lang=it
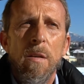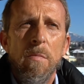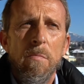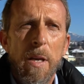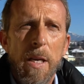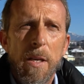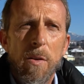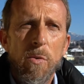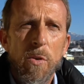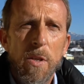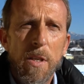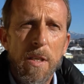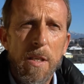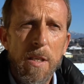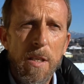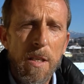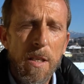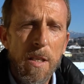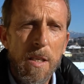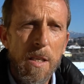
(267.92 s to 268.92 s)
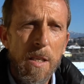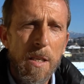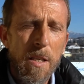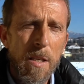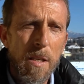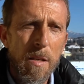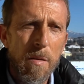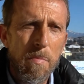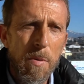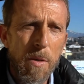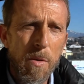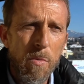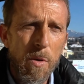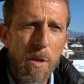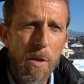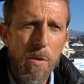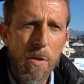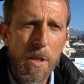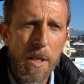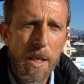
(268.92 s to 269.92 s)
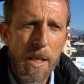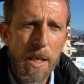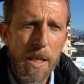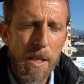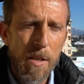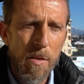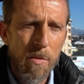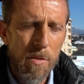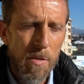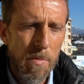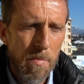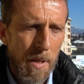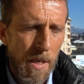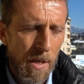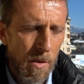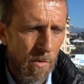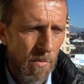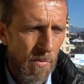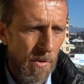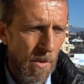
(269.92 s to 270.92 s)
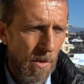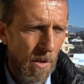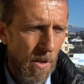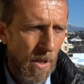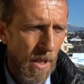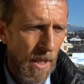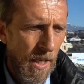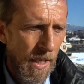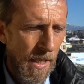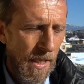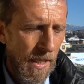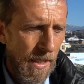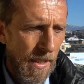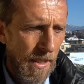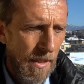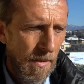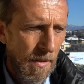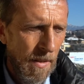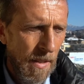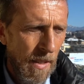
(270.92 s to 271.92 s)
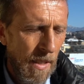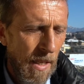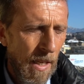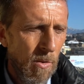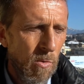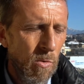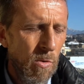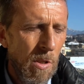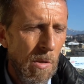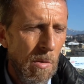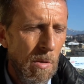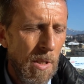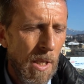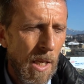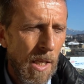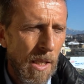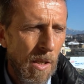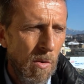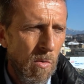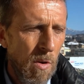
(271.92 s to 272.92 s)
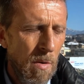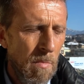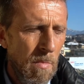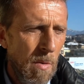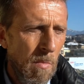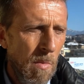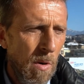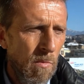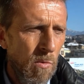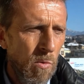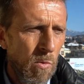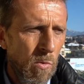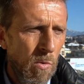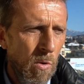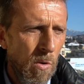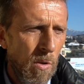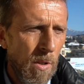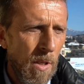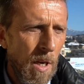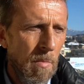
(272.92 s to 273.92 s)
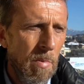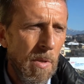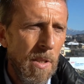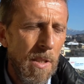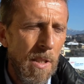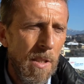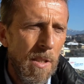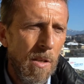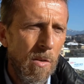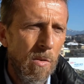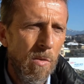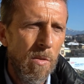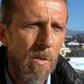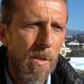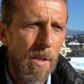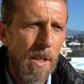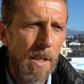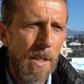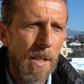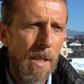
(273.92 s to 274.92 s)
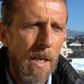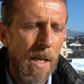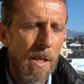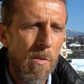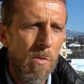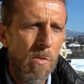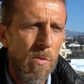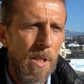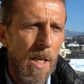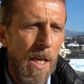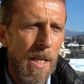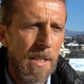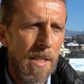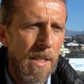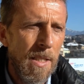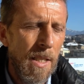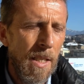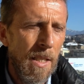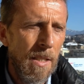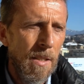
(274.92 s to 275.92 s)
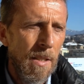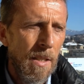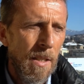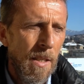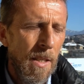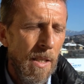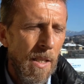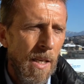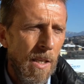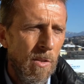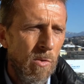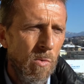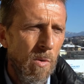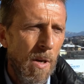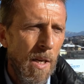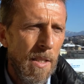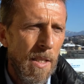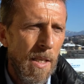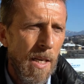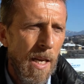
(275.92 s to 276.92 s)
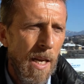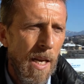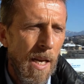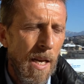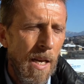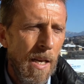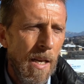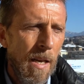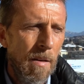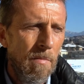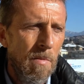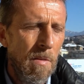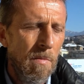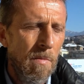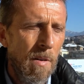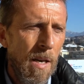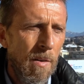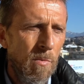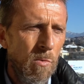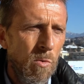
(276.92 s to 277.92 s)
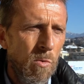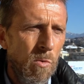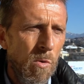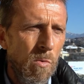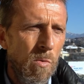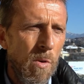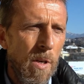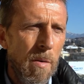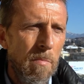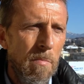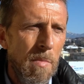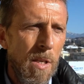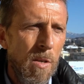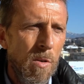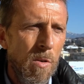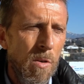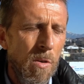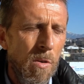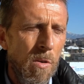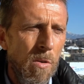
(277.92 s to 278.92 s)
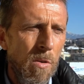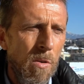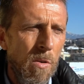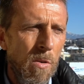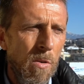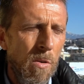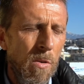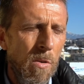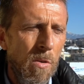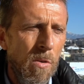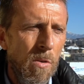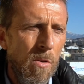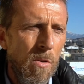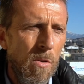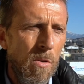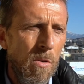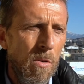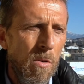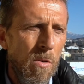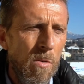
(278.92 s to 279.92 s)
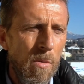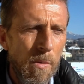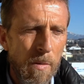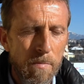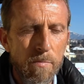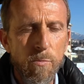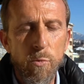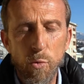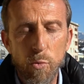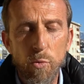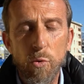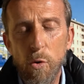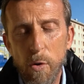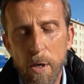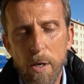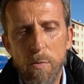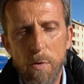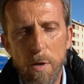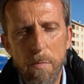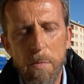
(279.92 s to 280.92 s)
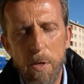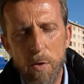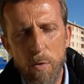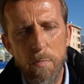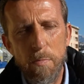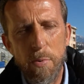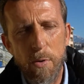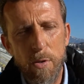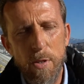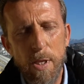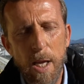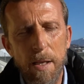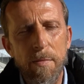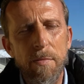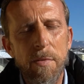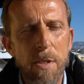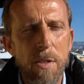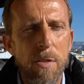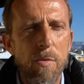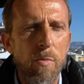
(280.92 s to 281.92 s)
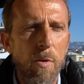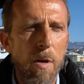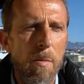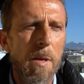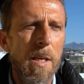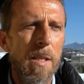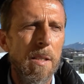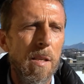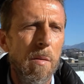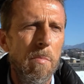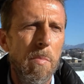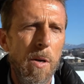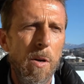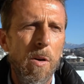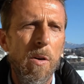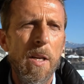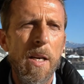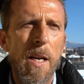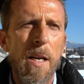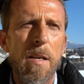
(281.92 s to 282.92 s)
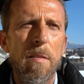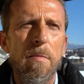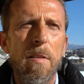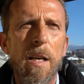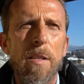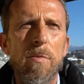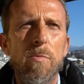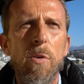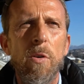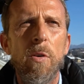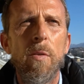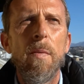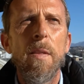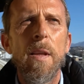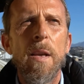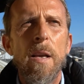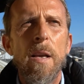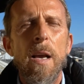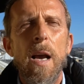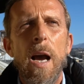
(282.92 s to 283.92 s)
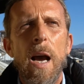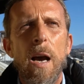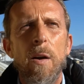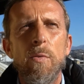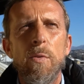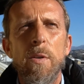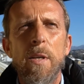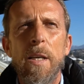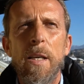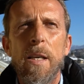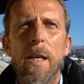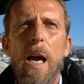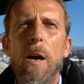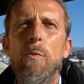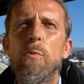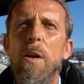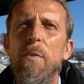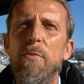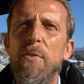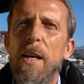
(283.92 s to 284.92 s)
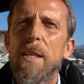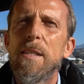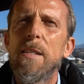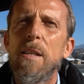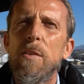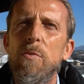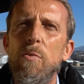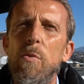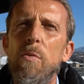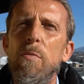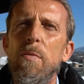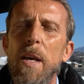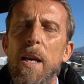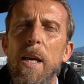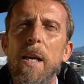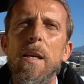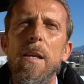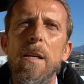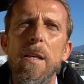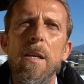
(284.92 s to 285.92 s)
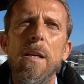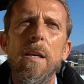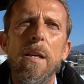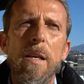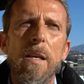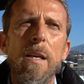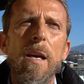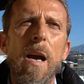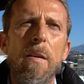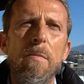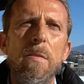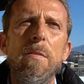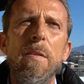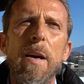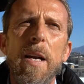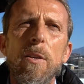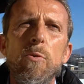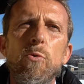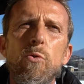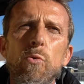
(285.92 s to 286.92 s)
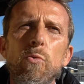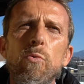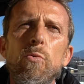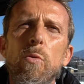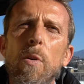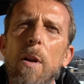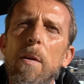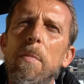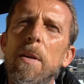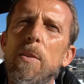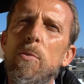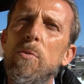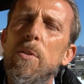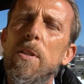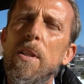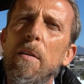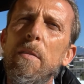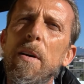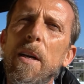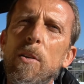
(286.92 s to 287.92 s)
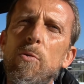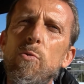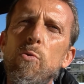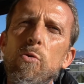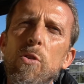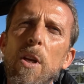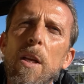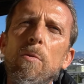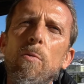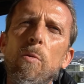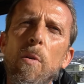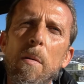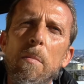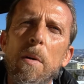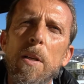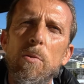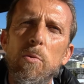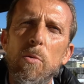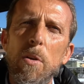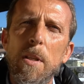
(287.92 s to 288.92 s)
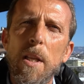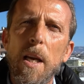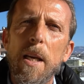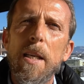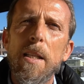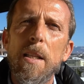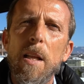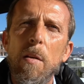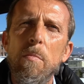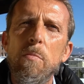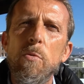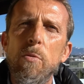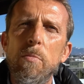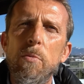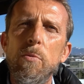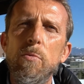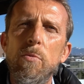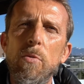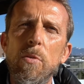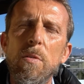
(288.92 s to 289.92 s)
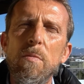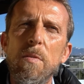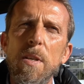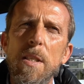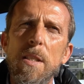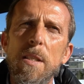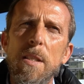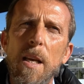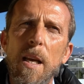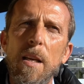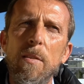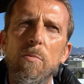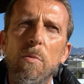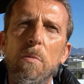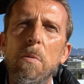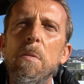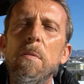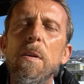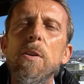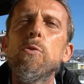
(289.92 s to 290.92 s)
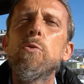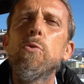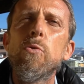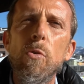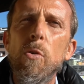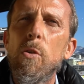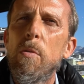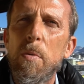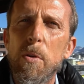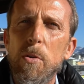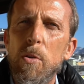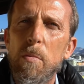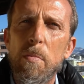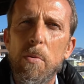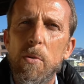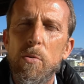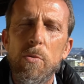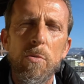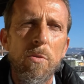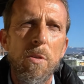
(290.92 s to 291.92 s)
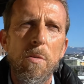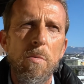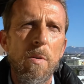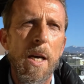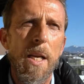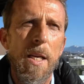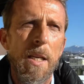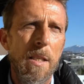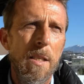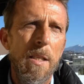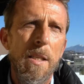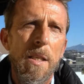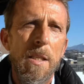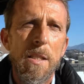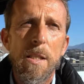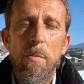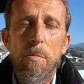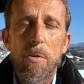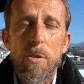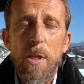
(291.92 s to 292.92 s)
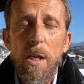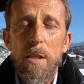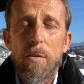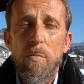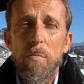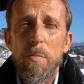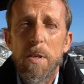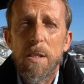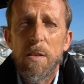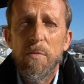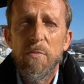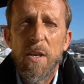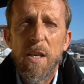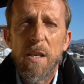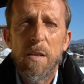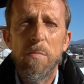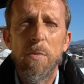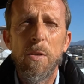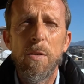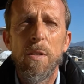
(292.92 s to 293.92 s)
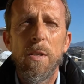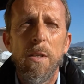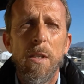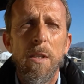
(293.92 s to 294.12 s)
Beh, noi eh, per quello che io ti parlo fino alla continuità che noi abbiamo avuto la partita con eh, la Clodiense, la squadra aveva avuto un cammino, tuttora è un cammino importante sicuramente, però era arrivato a, un, a una fase dove eh, una, stava raggiungendo una maturità che dal mio punto di vista doveva solo poi dopo continuare. Siamo stati un mese fermo